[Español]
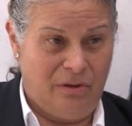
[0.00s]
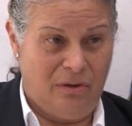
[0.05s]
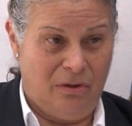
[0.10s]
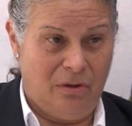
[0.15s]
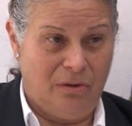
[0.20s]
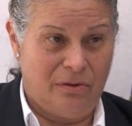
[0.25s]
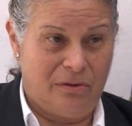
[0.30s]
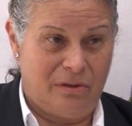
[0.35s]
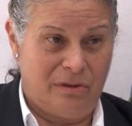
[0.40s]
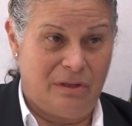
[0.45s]

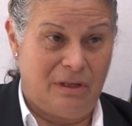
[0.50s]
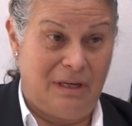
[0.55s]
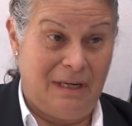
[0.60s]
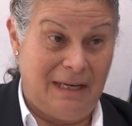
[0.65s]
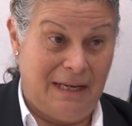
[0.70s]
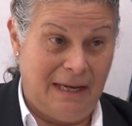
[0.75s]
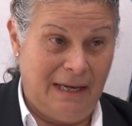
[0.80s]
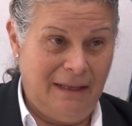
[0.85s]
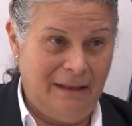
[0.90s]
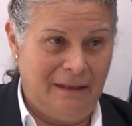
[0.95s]
los
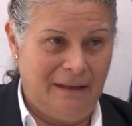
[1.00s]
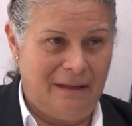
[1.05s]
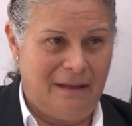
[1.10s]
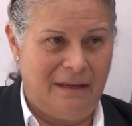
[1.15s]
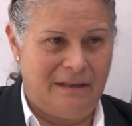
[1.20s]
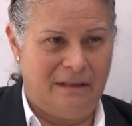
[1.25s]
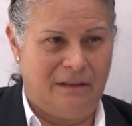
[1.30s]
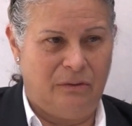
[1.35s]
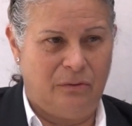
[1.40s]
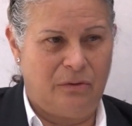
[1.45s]
clientes de
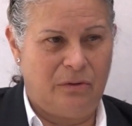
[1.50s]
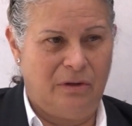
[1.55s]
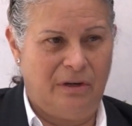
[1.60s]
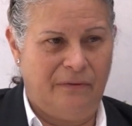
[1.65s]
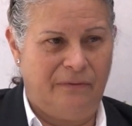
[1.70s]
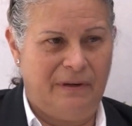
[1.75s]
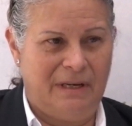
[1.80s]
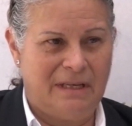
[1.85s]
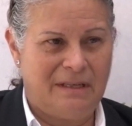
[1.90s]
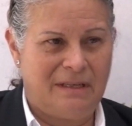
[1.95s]
las
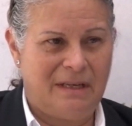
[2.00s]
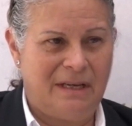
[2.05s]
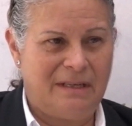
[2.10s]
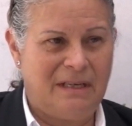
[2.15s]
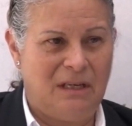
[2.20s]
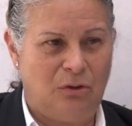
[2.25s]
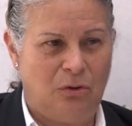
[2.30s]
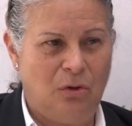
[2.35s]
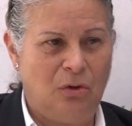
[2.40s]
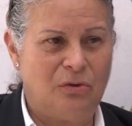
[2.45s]
instituciones
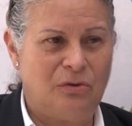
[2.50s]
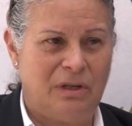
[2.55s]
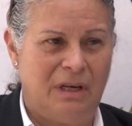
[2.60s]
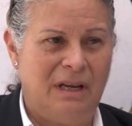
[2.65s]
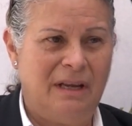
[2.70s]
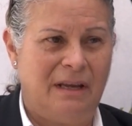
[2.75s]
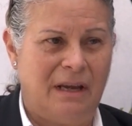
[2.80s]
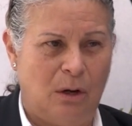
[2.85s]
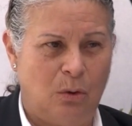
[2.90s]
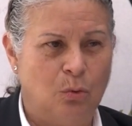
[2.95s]
financieras y todos
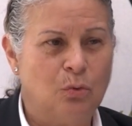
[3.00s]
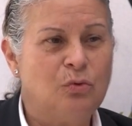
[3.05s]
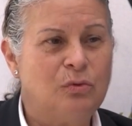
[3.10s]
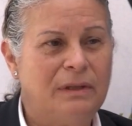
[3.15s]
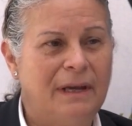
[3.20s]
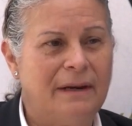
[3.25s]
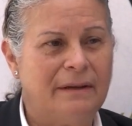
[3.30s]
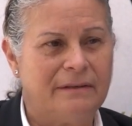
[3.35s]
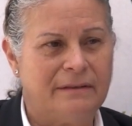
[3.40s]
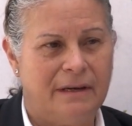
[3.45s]
tienen que
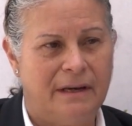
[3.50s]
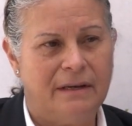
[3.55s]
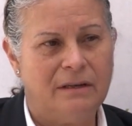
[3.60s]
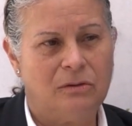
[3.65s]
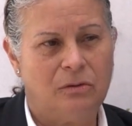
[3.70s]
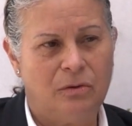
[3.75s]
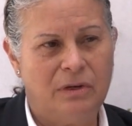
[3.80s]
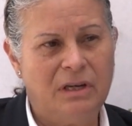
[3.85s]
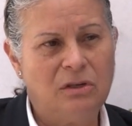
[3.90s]
ajustarse a esto.